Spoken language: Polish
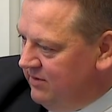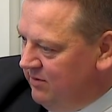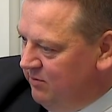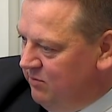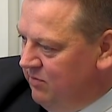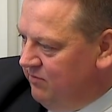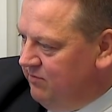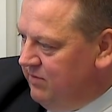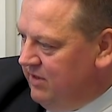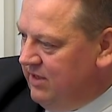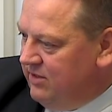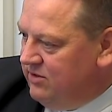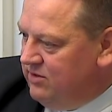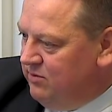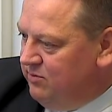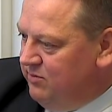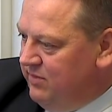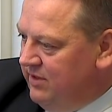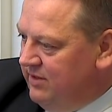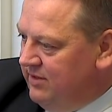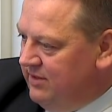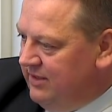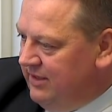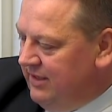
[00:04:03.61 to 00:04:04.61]
i powtarzać
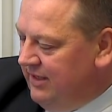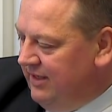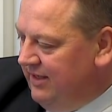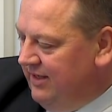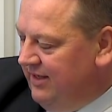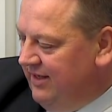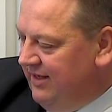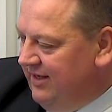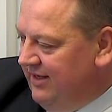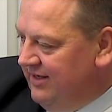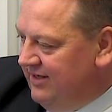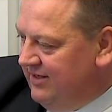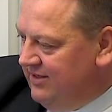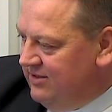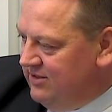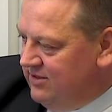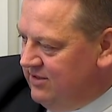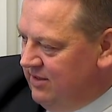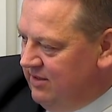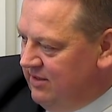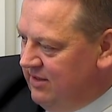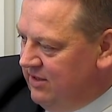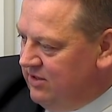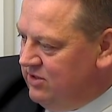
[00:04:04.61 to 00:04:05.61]
będę,
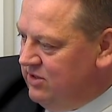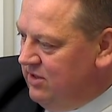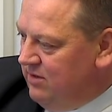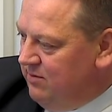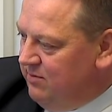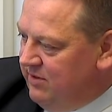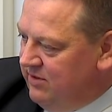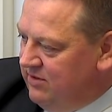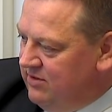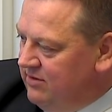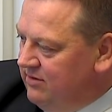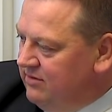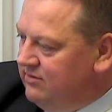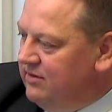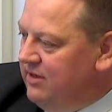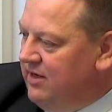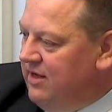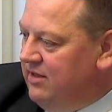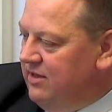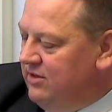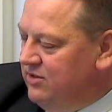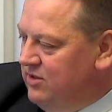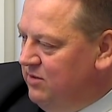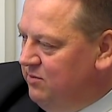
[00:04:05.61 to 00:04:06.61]
że nasza
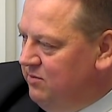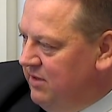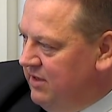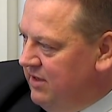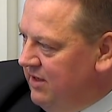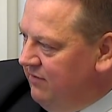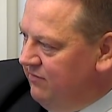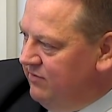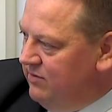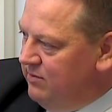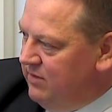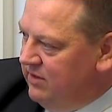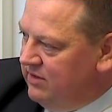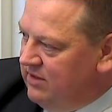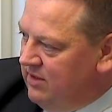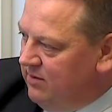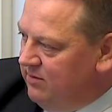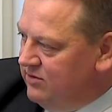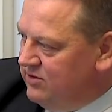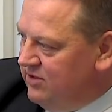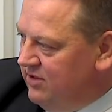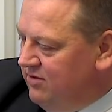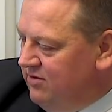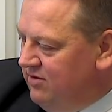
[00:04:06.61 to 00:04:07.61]
patronka naszej parafii, Matka
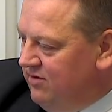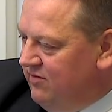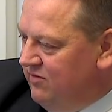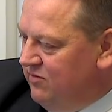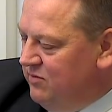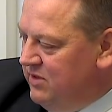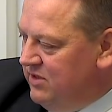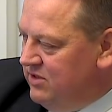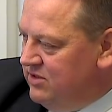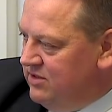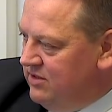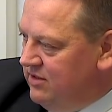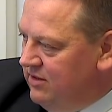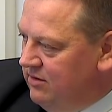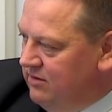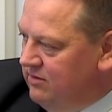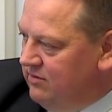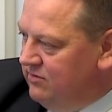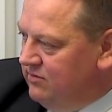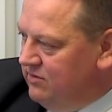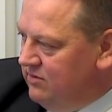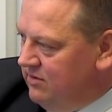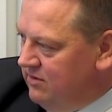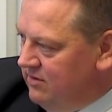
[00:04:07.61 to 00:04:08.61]
Boża Królowa
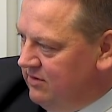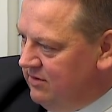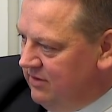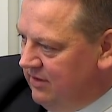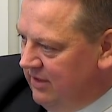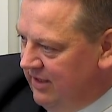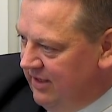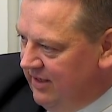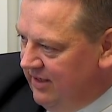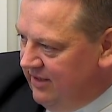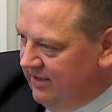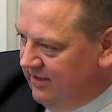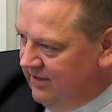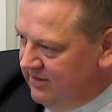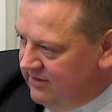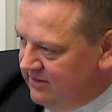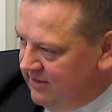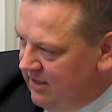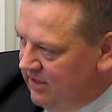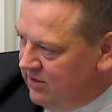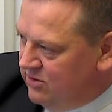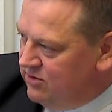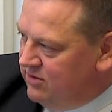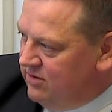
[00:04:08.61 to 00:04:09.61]
Męczników, to jest
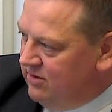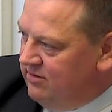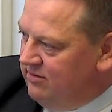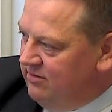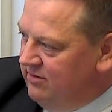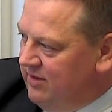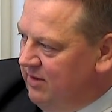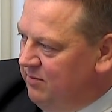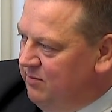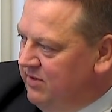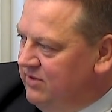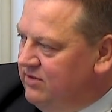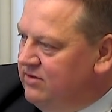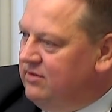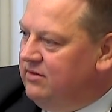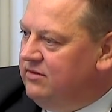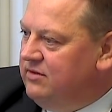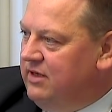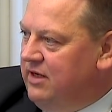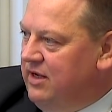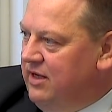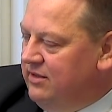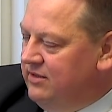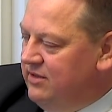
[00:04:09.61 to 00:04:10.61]
taka szczególna
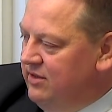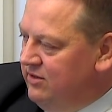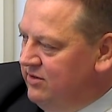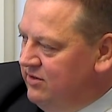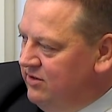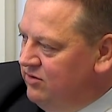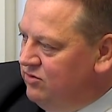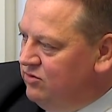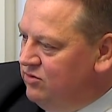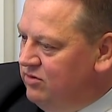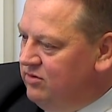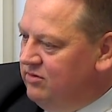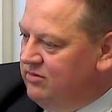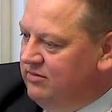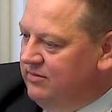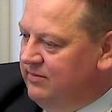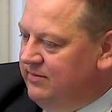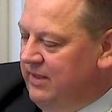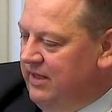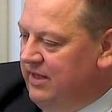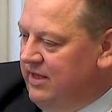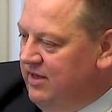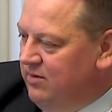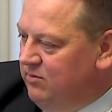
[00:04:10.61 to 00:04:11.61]
patronka. Ten tytuł
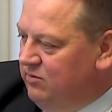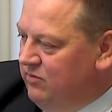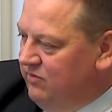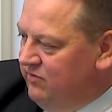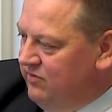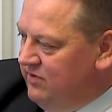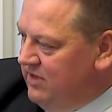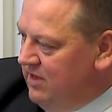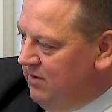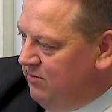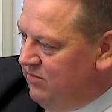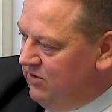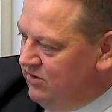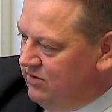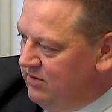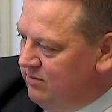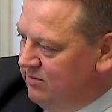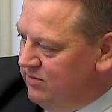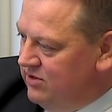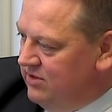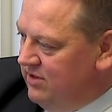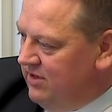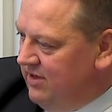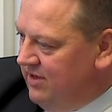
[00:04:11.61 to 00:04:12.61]
mówi nam o
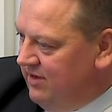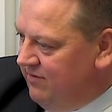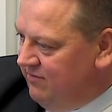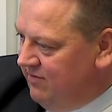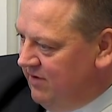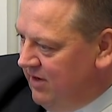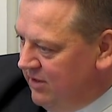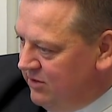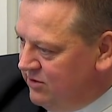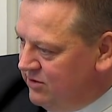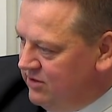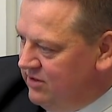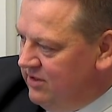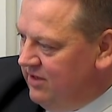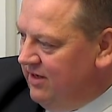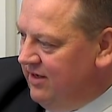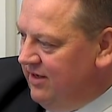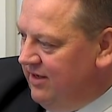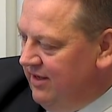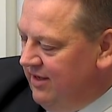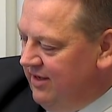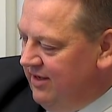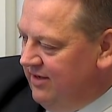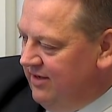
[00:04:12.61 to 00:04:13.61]
tym, że
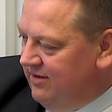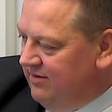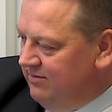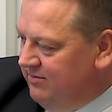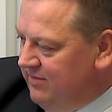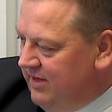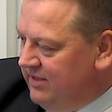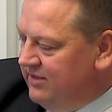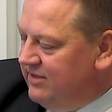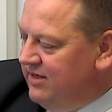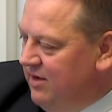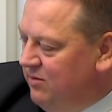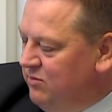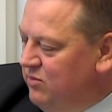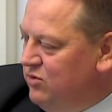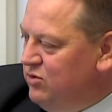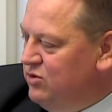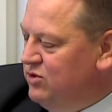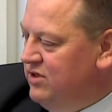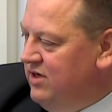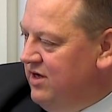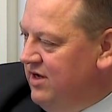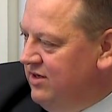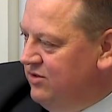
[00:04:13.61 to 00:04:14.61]
właśnie Matka
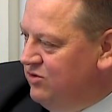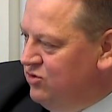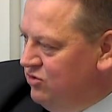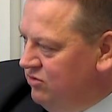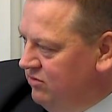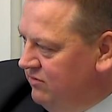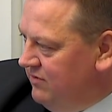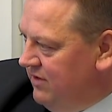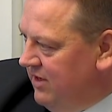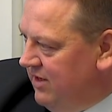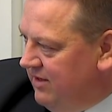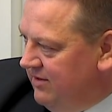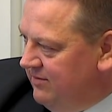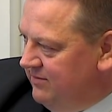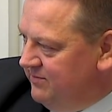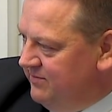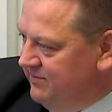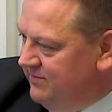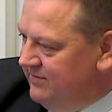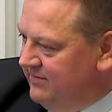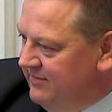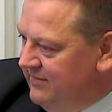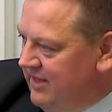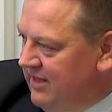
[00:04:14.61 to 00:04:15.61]
Boża czuwa
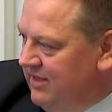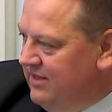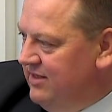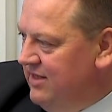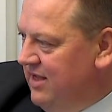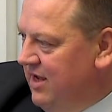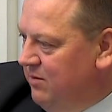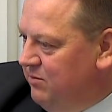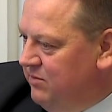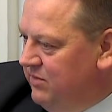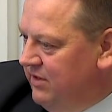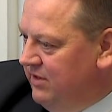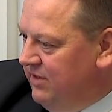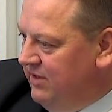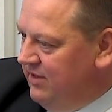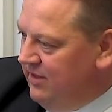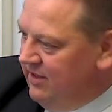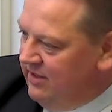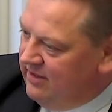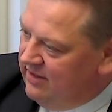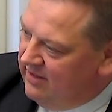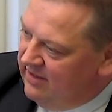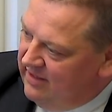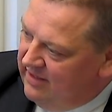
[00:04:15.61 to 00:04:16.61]
nad nami
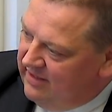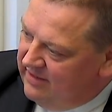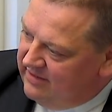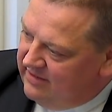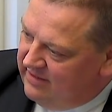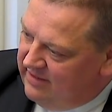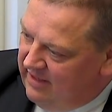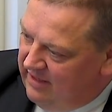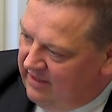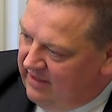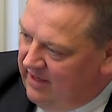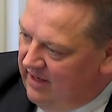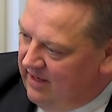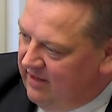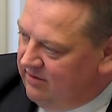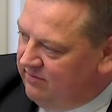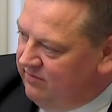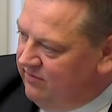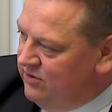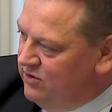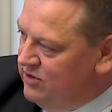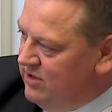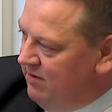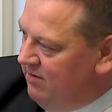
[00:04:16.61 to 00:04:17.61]
i tak jak
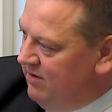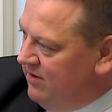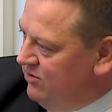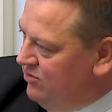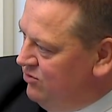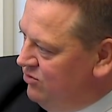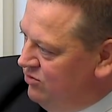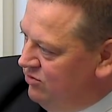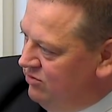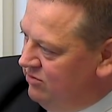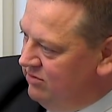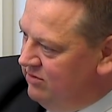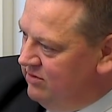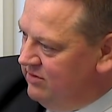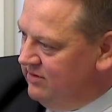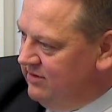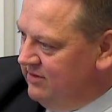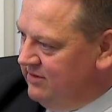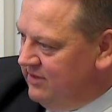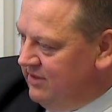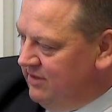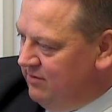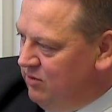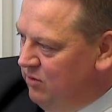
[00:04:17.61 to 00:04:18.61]
widziała trud,
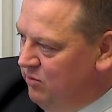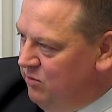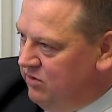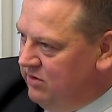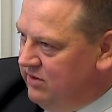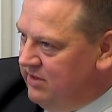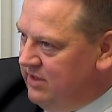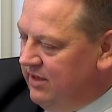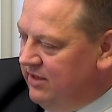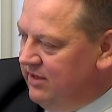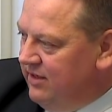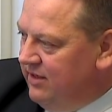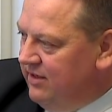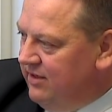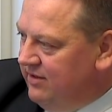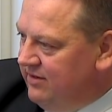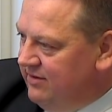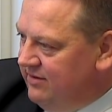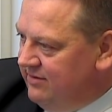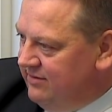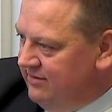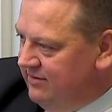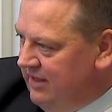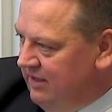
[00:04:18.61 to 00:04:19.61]
zakłopotanie
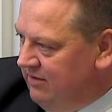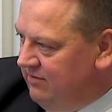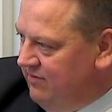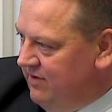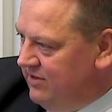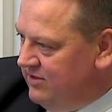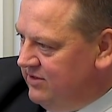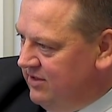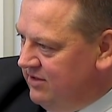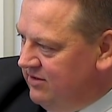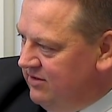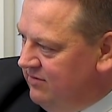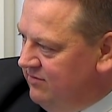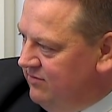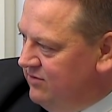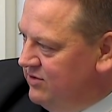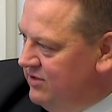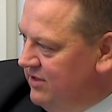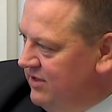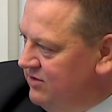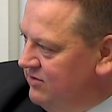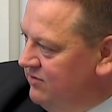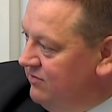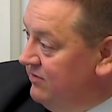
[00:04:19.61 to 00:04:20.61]
na twarzach
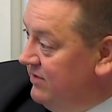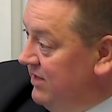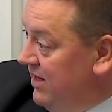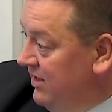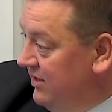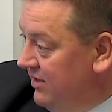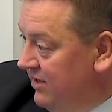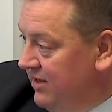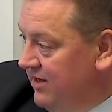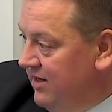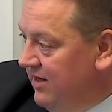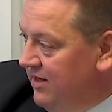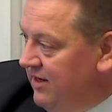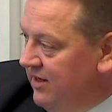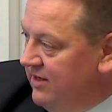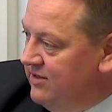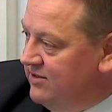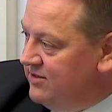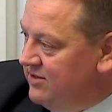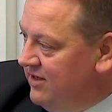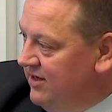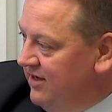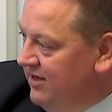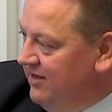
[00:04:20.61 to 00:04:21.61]
nowożeńców Kani
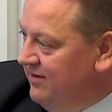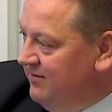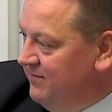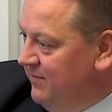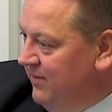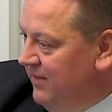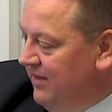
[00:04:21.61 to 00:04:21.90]
Galejskiej,